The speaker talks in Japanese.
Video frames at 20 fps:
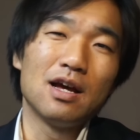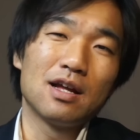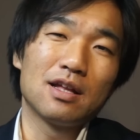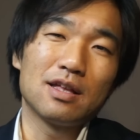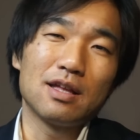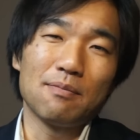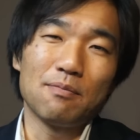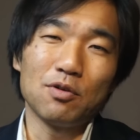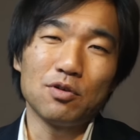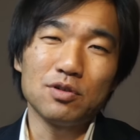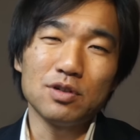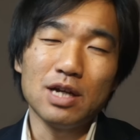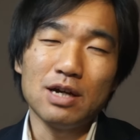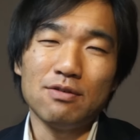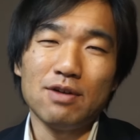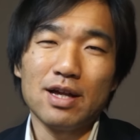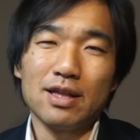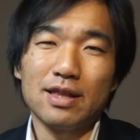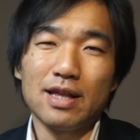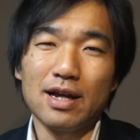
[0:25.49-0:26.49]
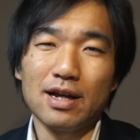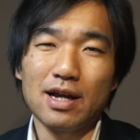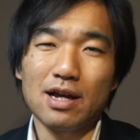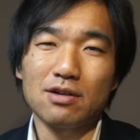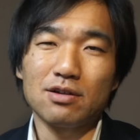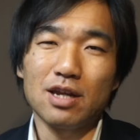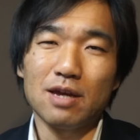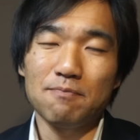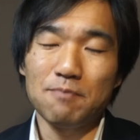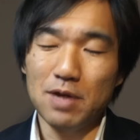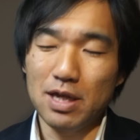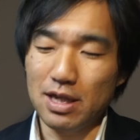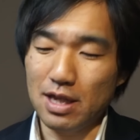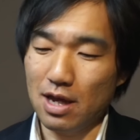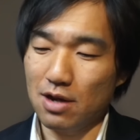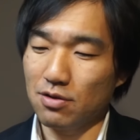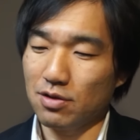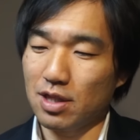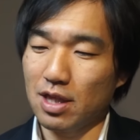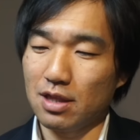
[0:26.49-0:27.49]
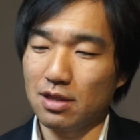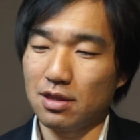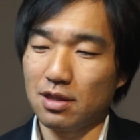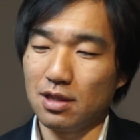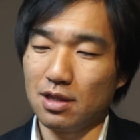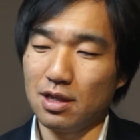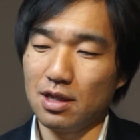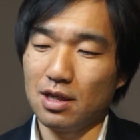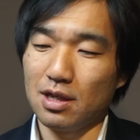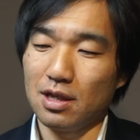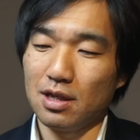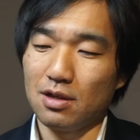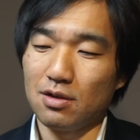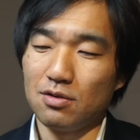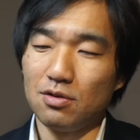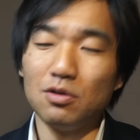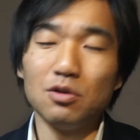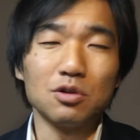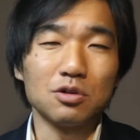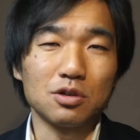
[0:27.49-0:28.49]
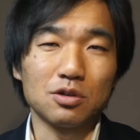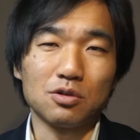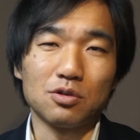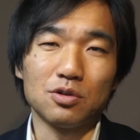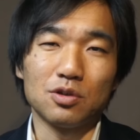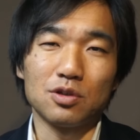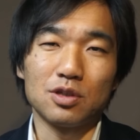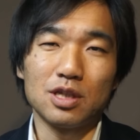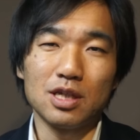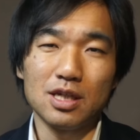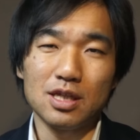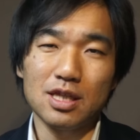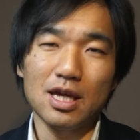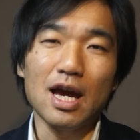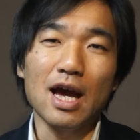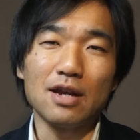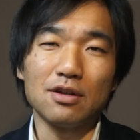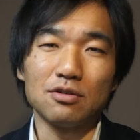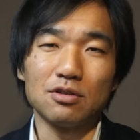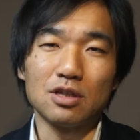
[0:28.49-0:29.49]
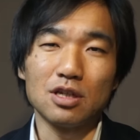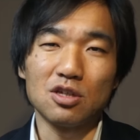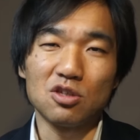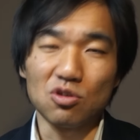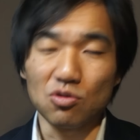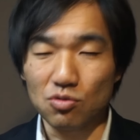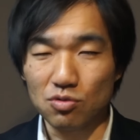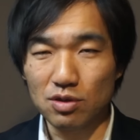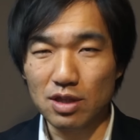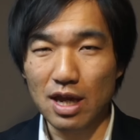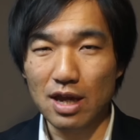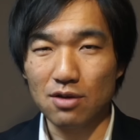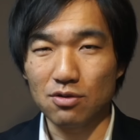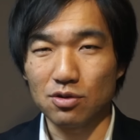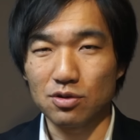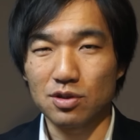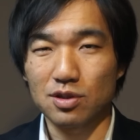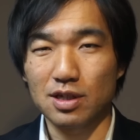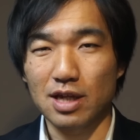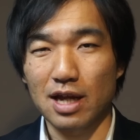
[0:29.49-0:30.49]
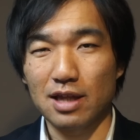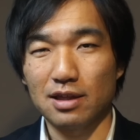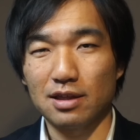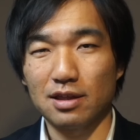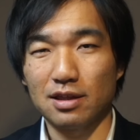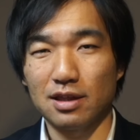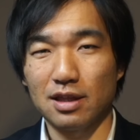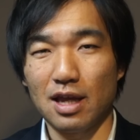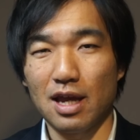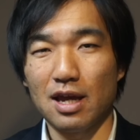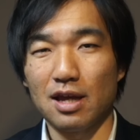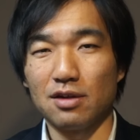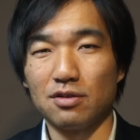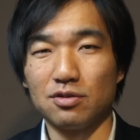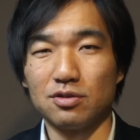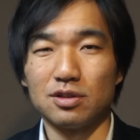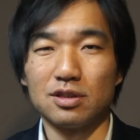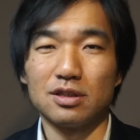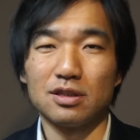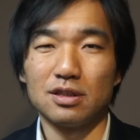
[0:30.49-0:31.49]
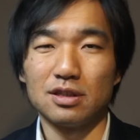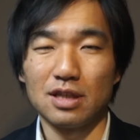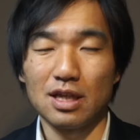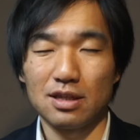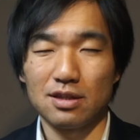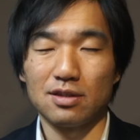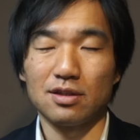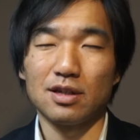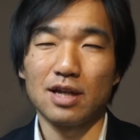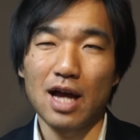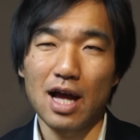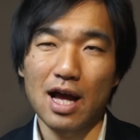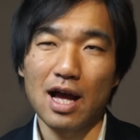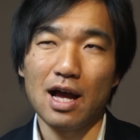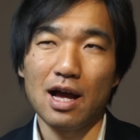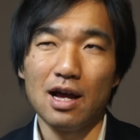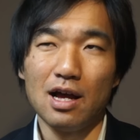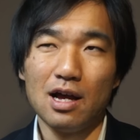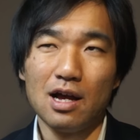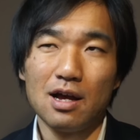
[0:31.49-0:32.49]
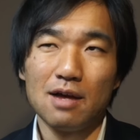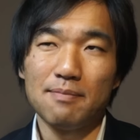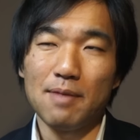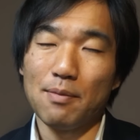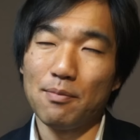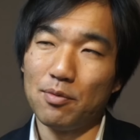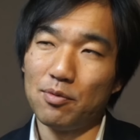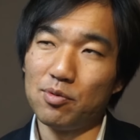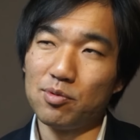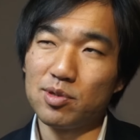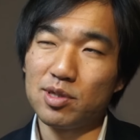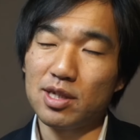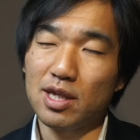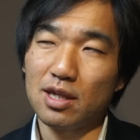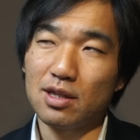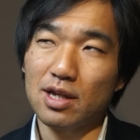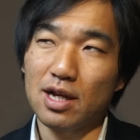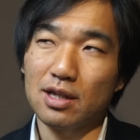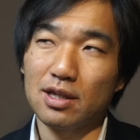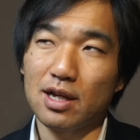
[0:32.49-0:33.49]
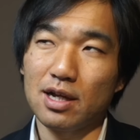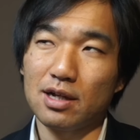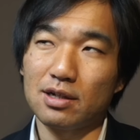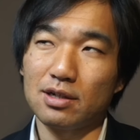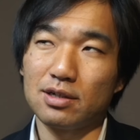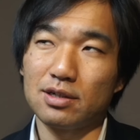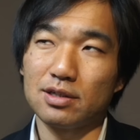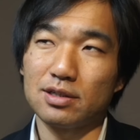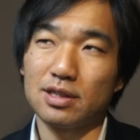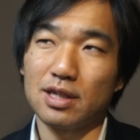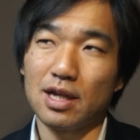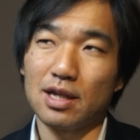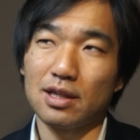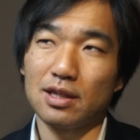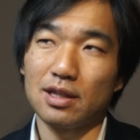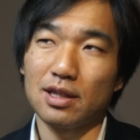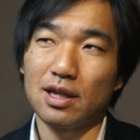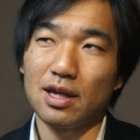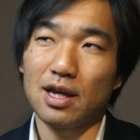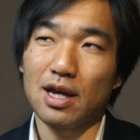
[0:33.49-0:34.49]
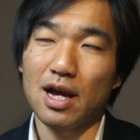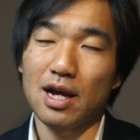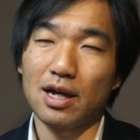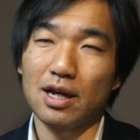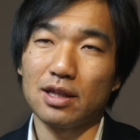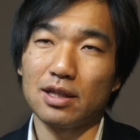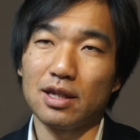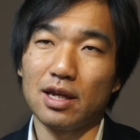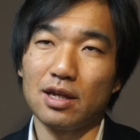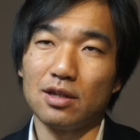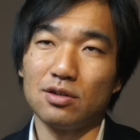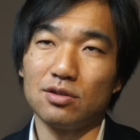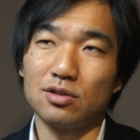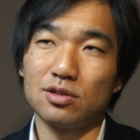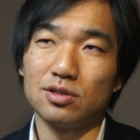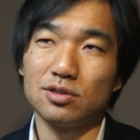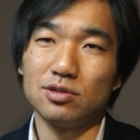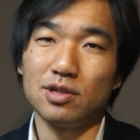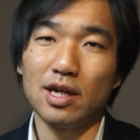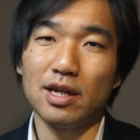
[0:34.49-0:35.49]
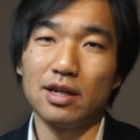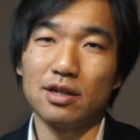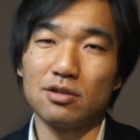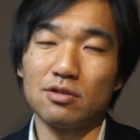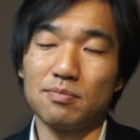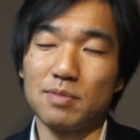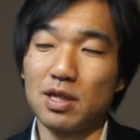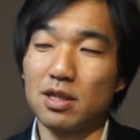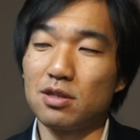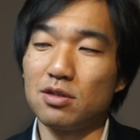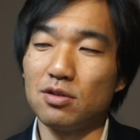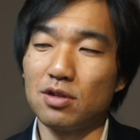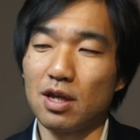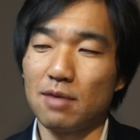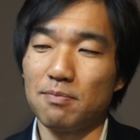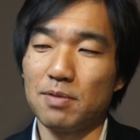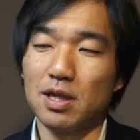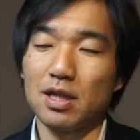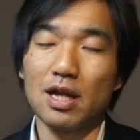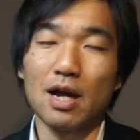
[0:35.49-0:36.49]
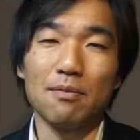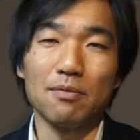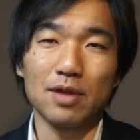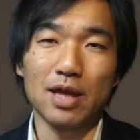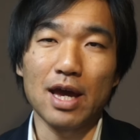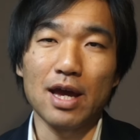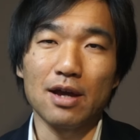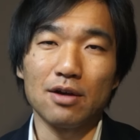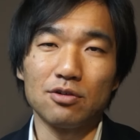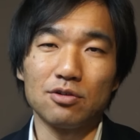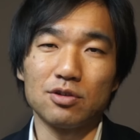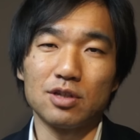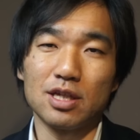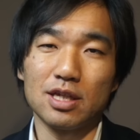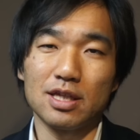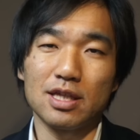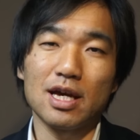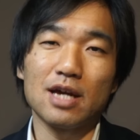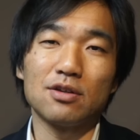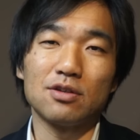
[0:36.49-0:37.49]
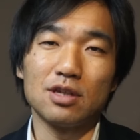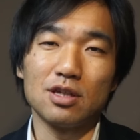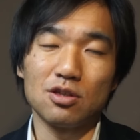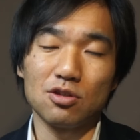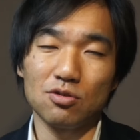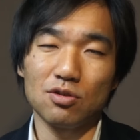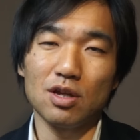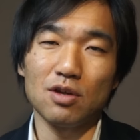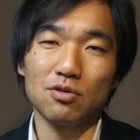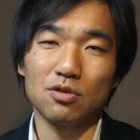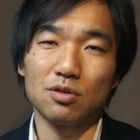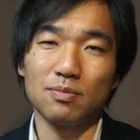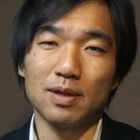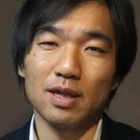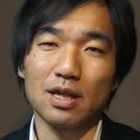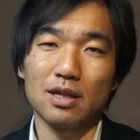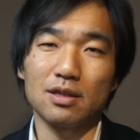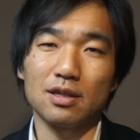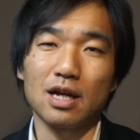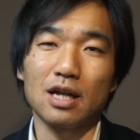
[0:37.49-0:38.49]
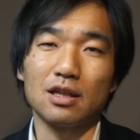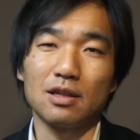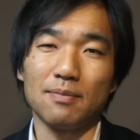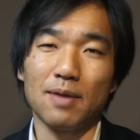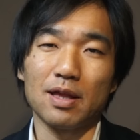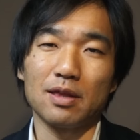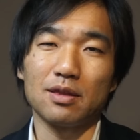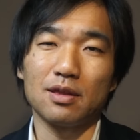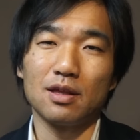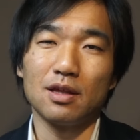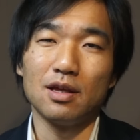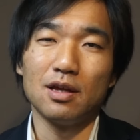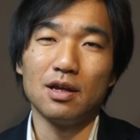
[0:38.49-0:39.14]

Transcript: で、僕らは三角レピーターの設置に多くこの DJR20 d を使ってるんですが、まあ、モースケとアタックさんで挙げている 2A 例の3つのレピーターもね、この DJR20 d を全て使ってます。